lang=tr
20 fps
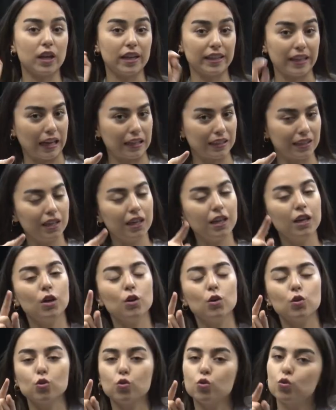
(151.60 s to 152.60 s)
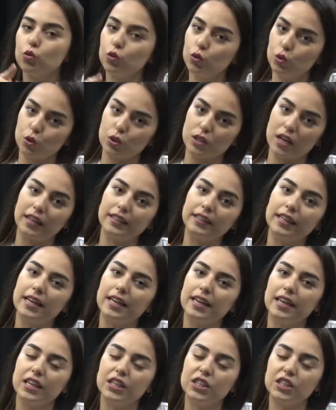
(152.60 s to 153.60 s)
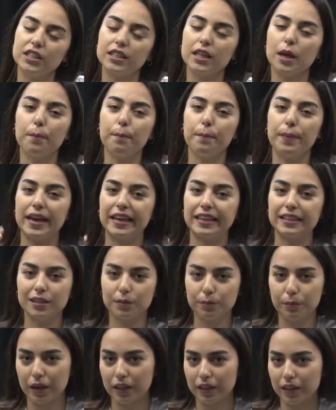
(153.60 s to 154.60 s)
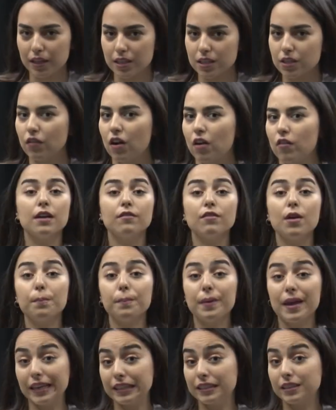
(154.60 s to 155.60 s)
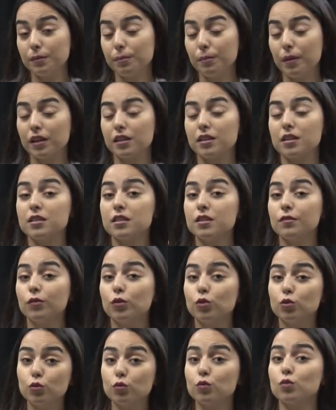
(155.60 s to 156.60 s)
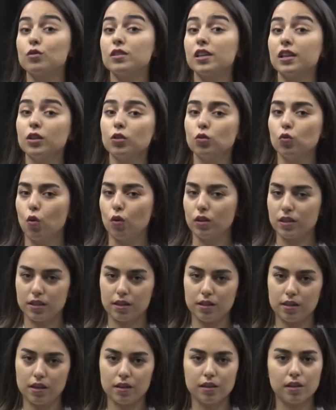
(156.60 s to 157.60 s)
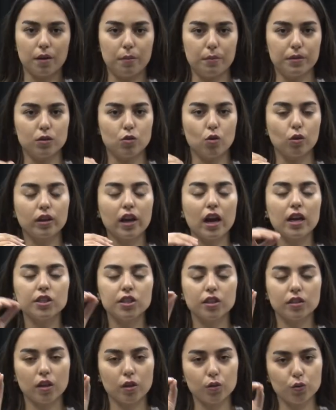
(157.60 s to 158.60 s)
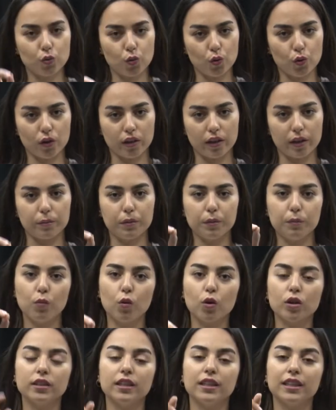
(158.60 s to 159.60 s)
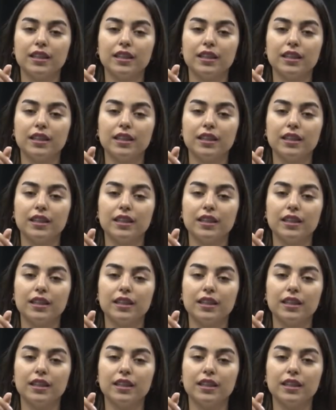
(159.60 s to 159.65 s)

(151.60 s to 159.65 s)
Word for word: neden? Şu yüzden içinde pektin maddesi var ve pektin maddesi vücudunuzdaki toksinleri temizliyor. Gerçekten çok önemli. Bu arada